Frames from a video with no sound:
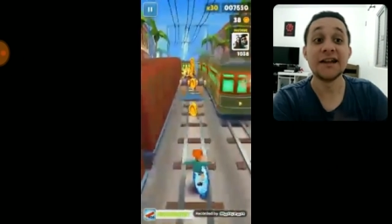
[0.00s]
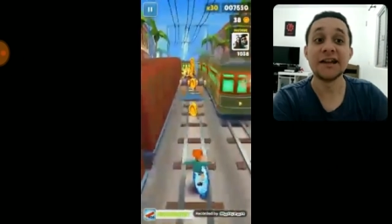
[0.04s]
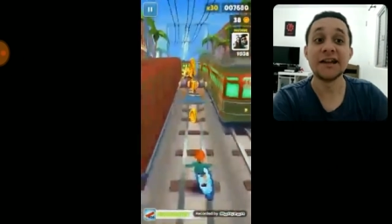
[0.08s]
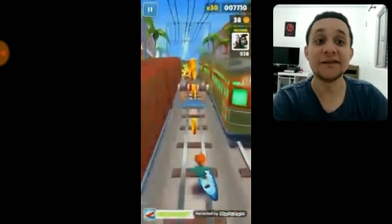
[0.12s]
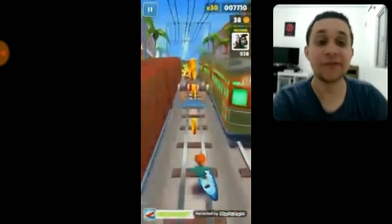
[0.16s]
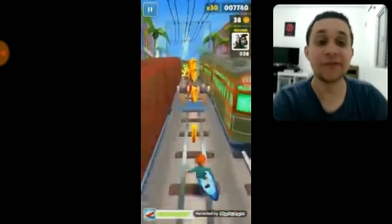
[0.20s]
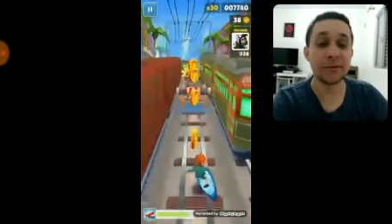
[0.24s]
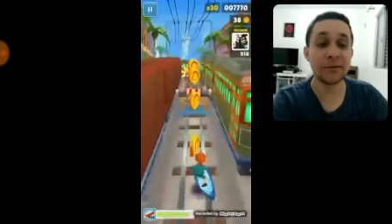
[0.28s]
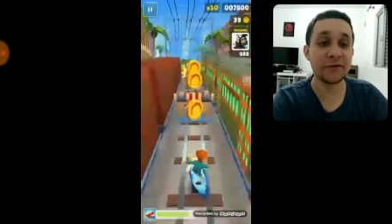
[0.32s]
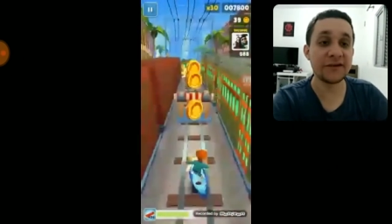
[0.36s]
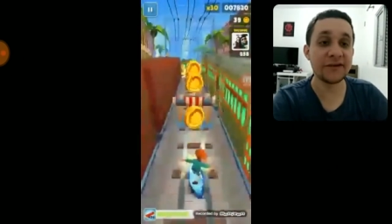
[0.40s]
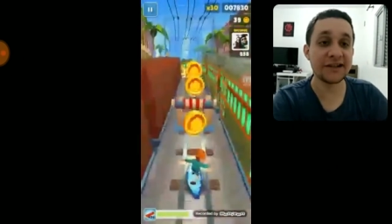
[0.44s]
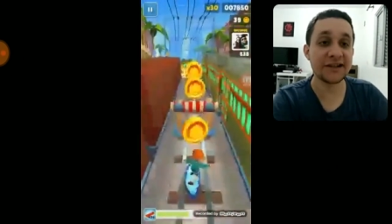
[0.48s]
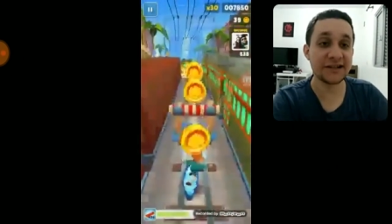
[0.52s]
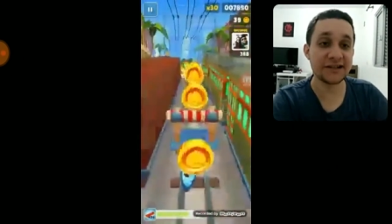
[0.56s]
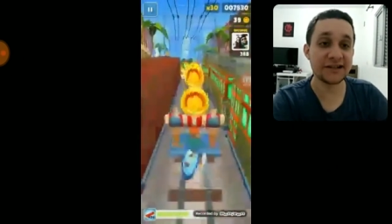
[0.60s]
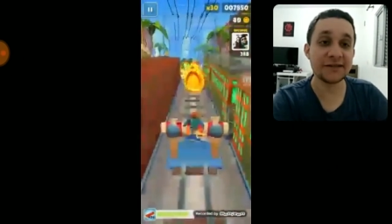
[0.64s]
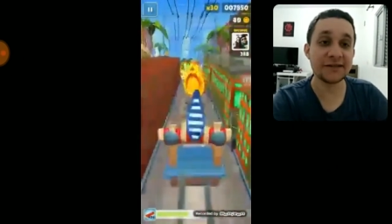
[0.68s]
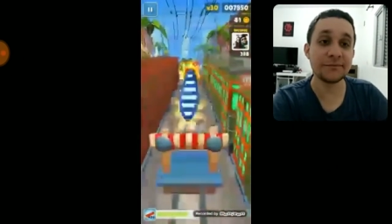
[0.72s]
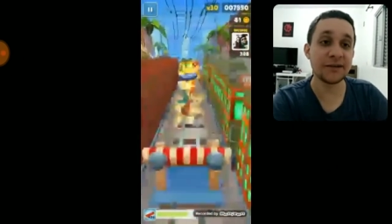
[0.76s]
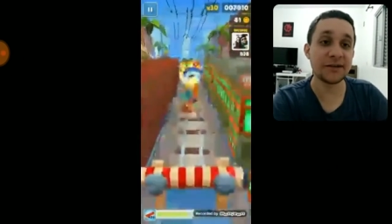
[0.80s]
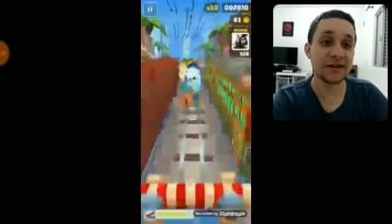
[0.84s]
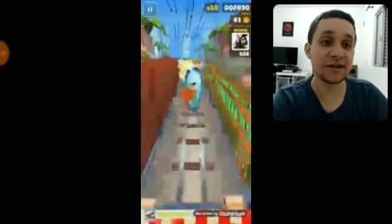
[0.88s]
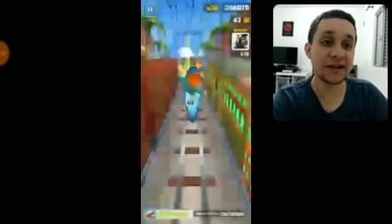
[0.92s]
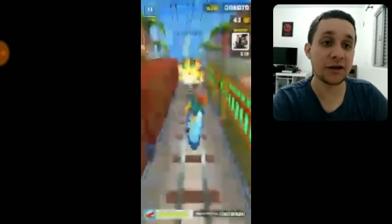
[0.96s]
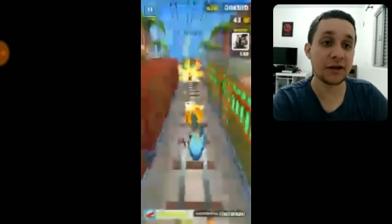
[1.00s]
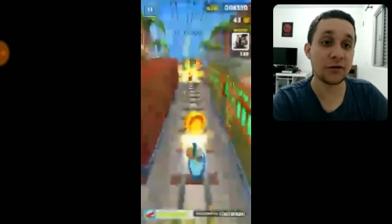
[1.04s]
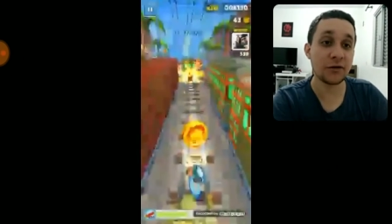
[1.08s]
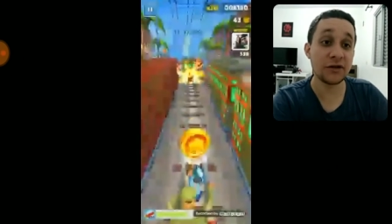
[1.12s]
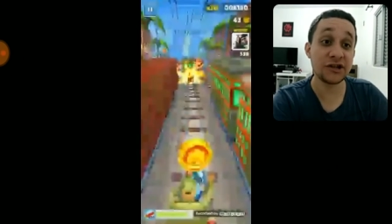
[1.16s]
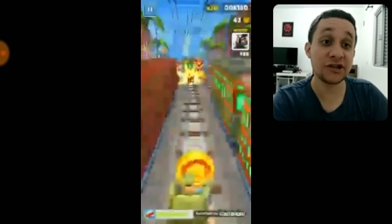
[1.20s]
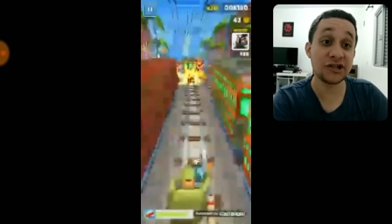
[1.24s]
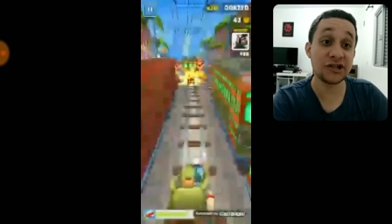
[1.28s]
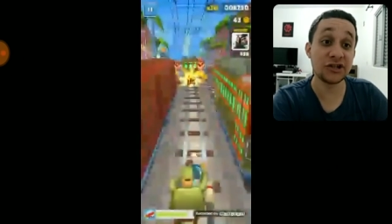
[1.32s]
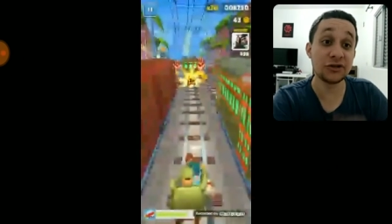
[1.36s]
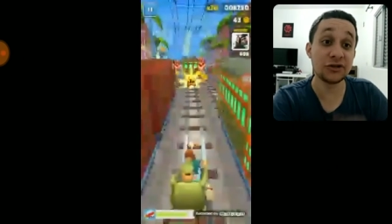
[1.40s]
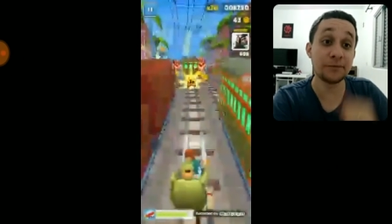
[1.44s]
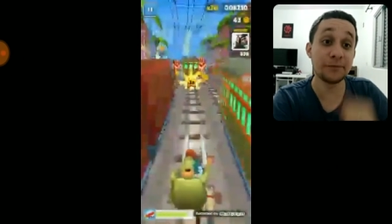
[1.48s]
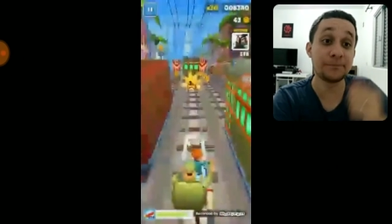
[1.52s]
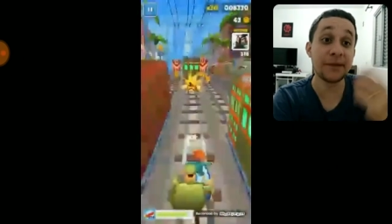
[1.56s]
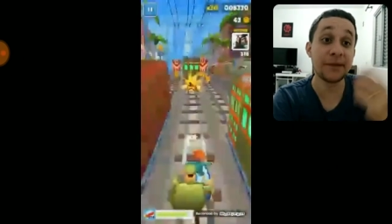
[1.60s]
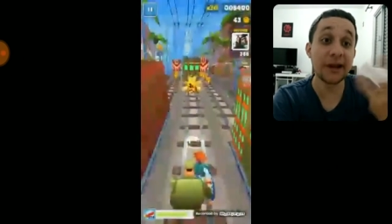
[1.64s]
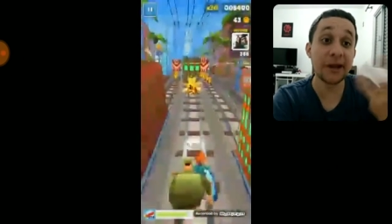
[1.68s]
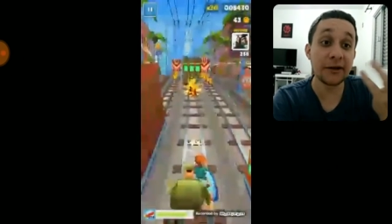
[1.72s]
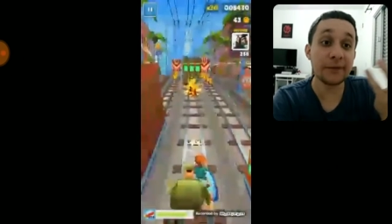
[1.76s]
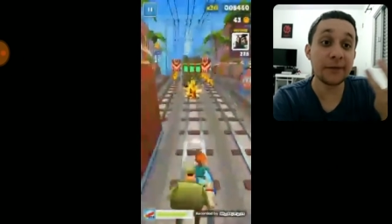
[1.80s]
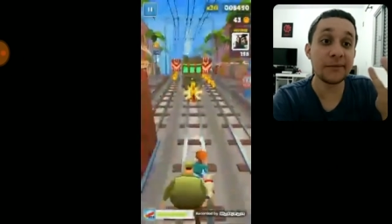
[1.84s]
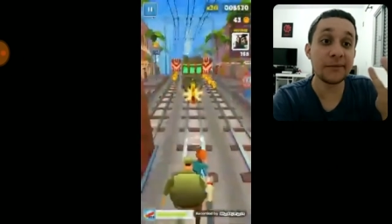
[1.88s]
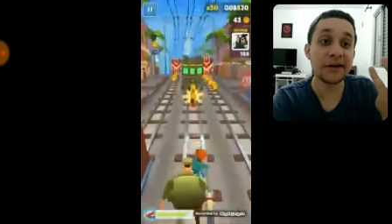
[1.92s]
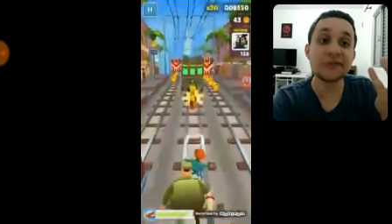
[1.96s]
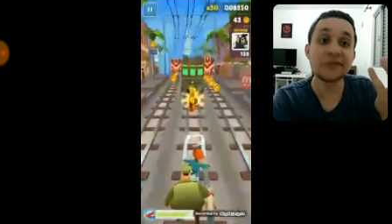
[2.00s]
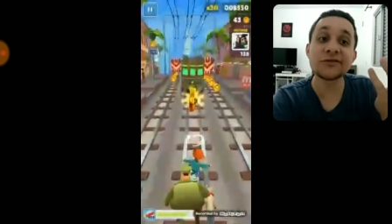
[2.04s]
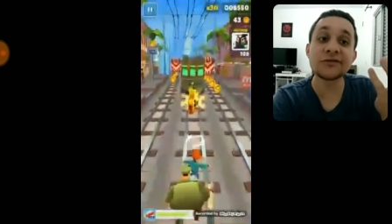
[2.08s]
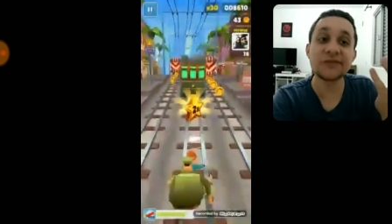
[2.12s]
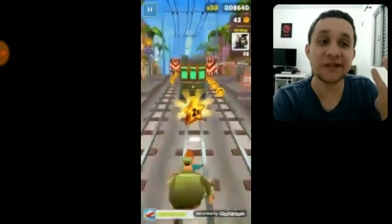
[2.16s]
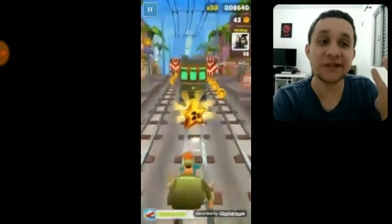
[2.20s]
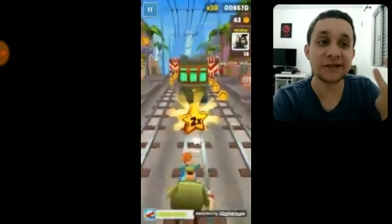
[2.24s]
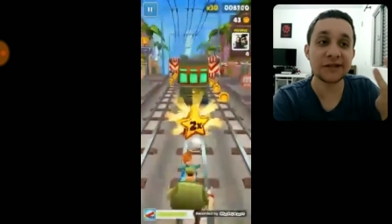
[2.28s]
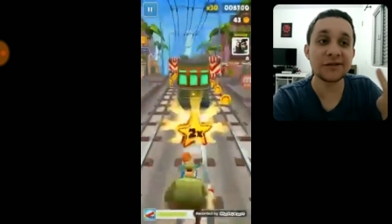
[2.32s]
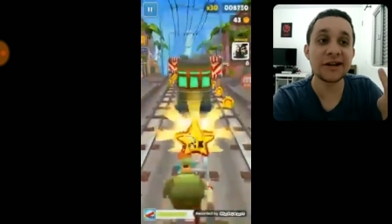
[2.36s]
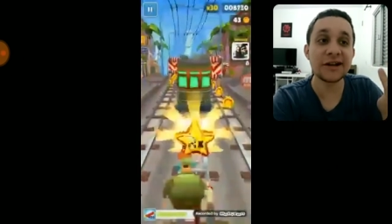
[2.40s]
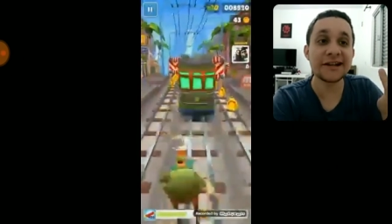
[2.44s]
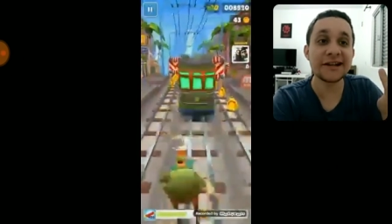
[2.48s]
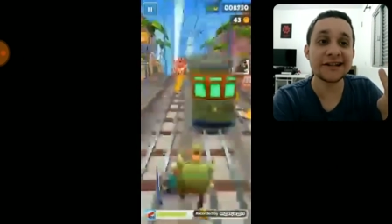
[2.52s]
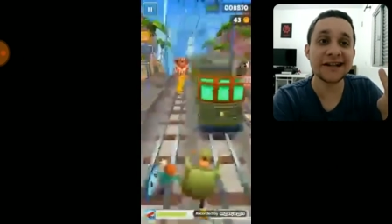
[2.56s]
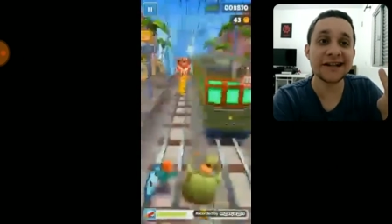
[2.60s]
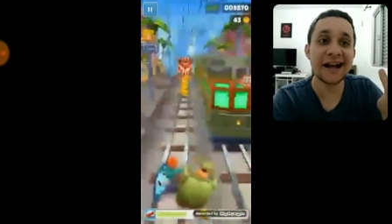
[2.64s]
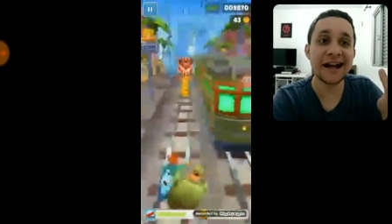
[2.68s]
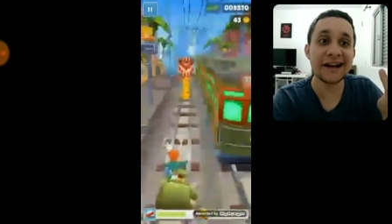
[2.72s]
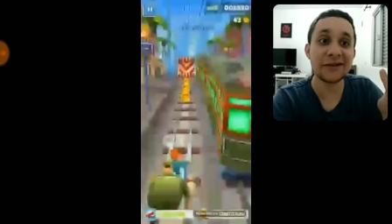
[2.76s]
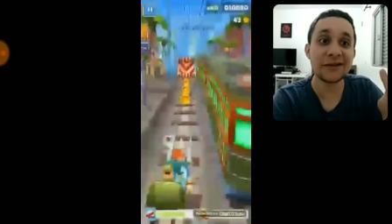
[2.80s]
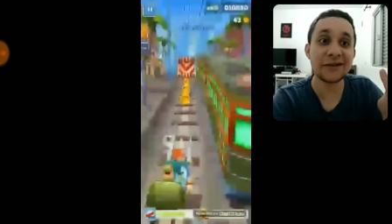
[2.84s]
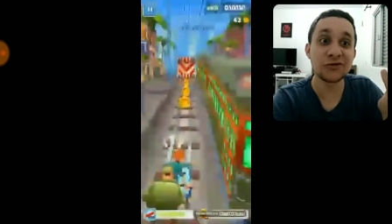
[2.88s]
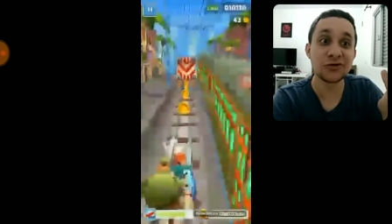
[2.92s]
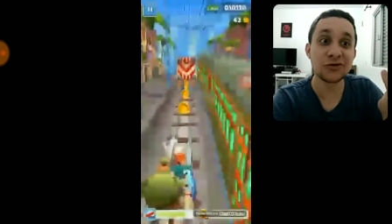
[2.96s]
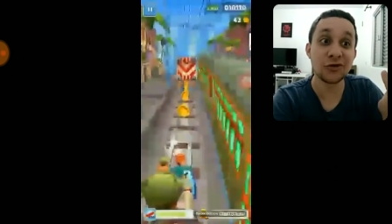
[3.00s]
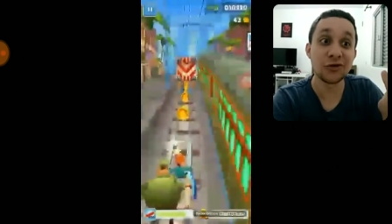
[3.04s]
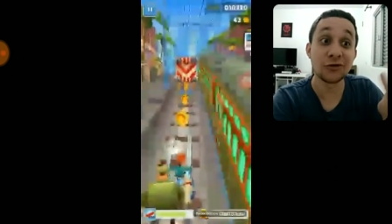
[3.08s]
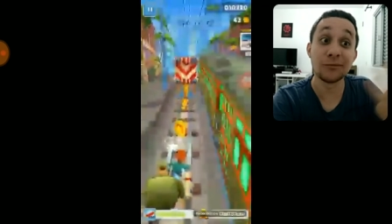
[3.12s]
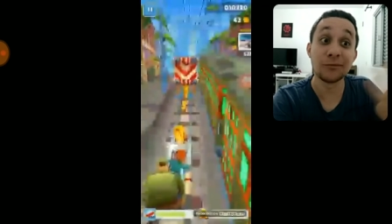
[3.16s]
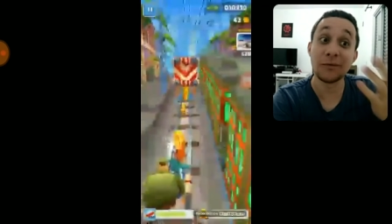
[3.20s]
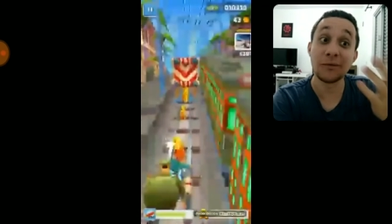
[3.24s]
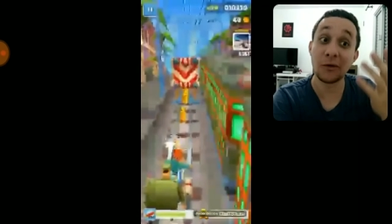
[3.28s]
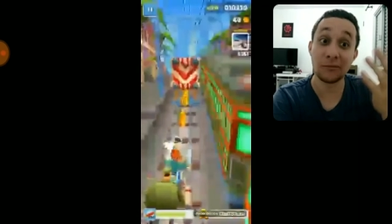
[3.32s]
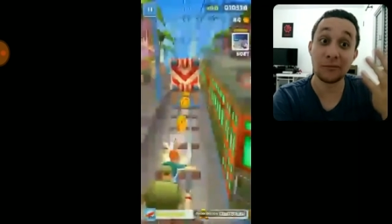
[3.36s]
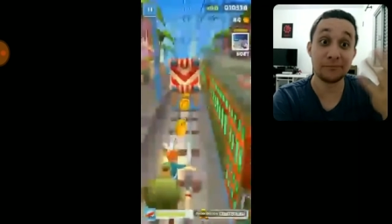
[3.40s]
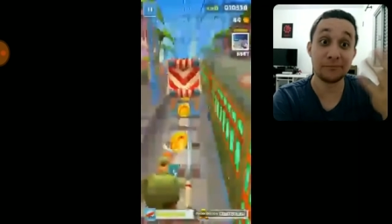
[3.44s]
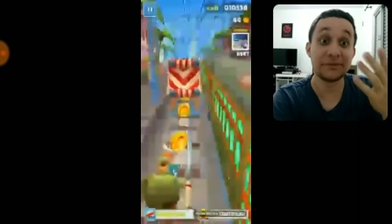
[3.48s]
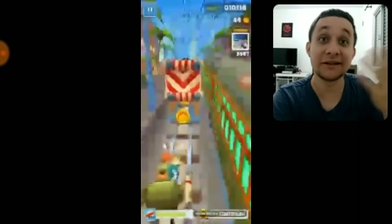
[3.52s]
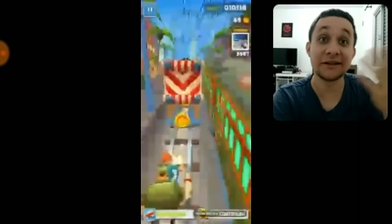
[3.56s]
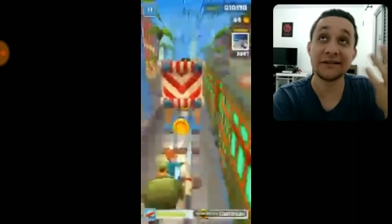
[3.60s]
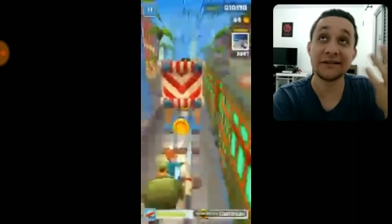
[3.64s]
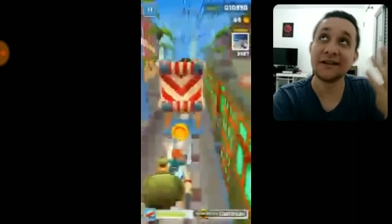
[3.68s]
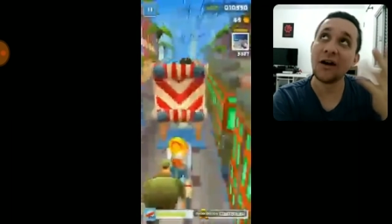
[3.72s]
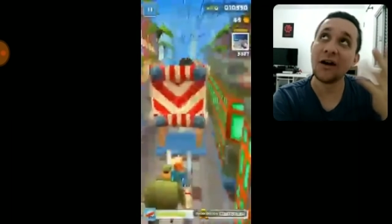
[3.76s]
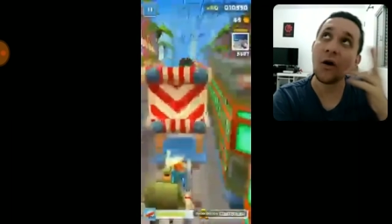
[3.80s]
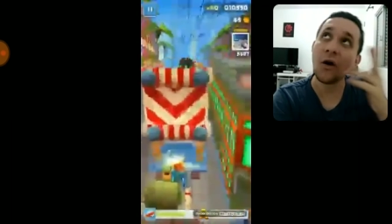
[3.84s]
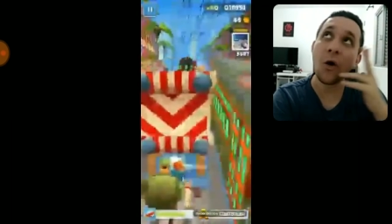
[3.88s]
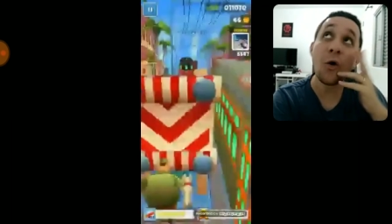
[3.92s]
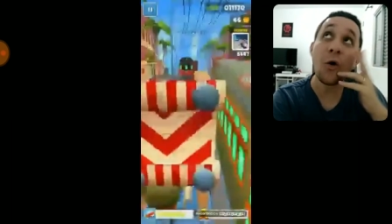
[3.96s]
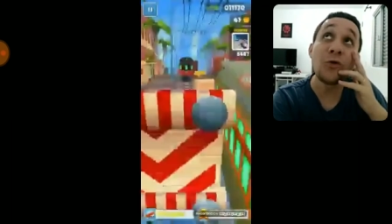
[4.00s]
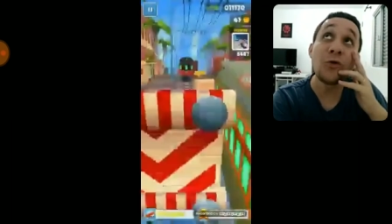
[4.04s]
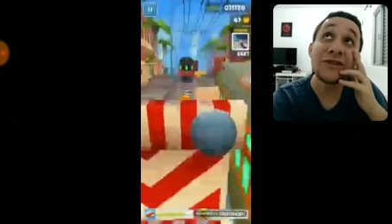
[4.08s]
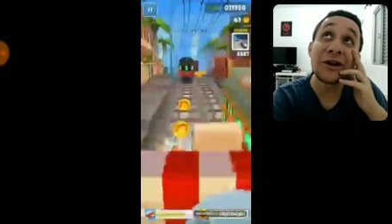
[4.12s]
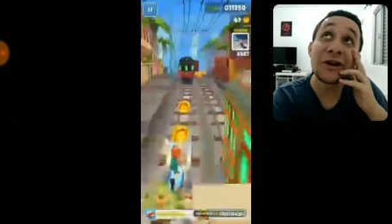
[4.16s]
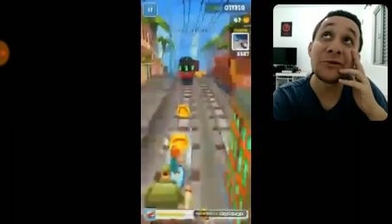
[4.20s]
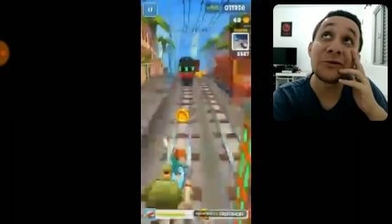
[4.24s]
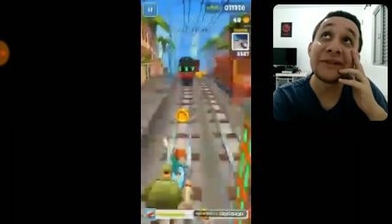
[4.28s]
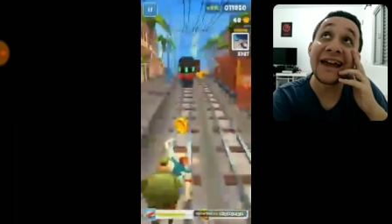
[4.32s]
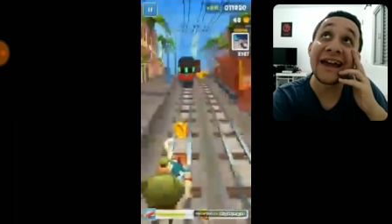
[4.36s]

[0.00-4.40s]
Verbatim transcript: E vamos ver se esse bug é corrigido pelo menos quando atualizar, né, o jogo. Ou não, né?